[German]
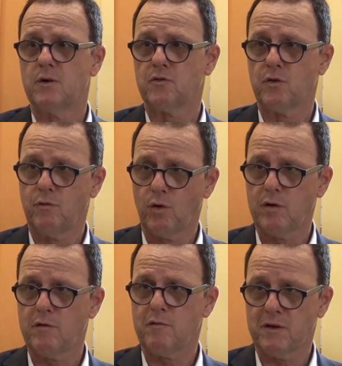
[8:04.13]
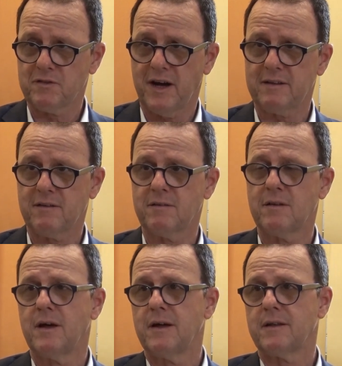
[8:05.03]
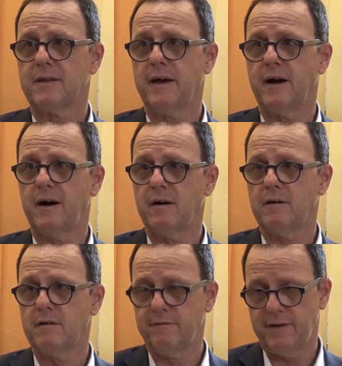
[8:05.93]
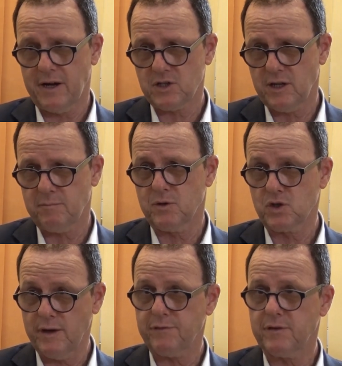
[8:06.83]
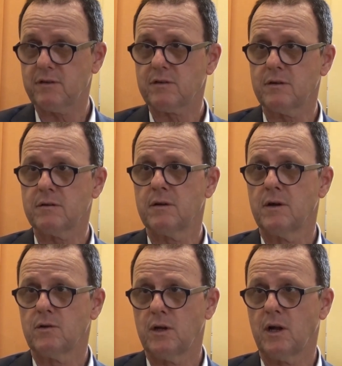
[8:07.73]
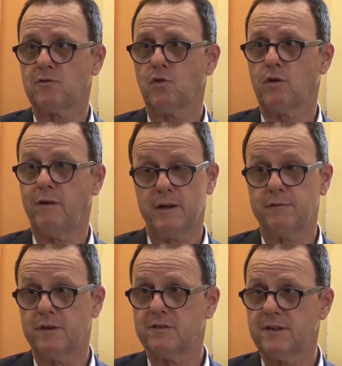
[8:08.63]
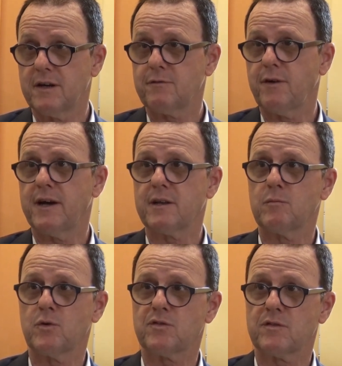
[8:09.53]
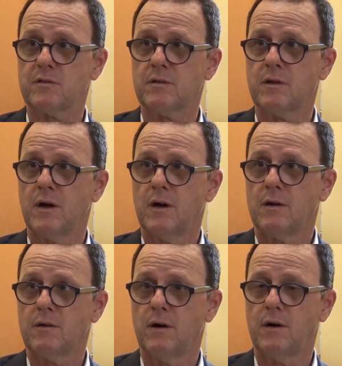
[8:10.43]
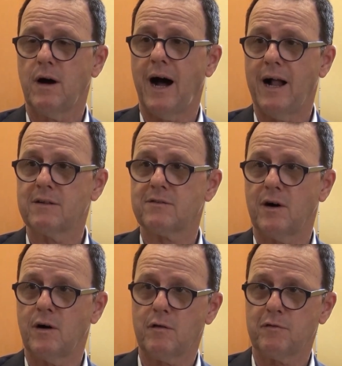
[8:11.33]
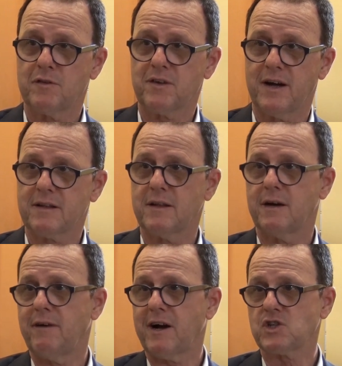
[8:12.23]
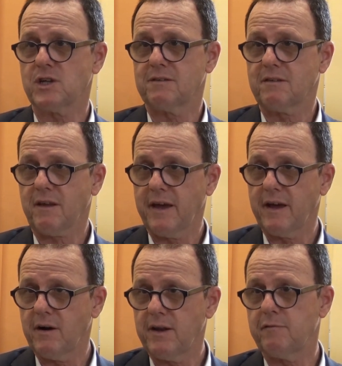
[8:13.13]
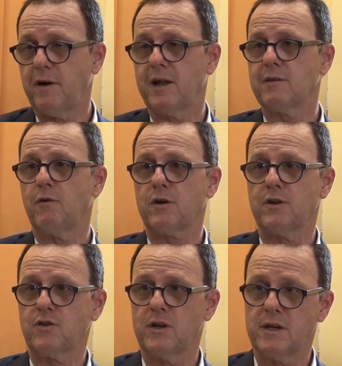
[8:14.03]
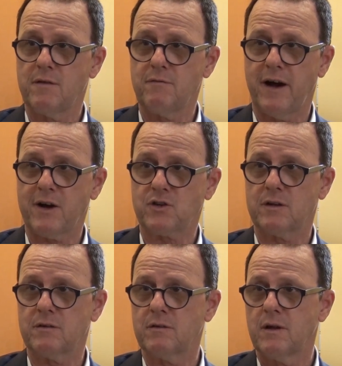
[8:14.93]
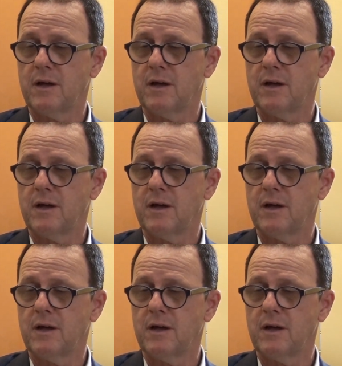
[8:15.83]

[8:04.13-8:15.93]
Sowohl von Seiten der Werkstattbeschäftigten, die dazu qualifiziert werden mussten, äh, als auch von Seiten der Werkstattträger, der Verantwortlichen in den Werkstätten,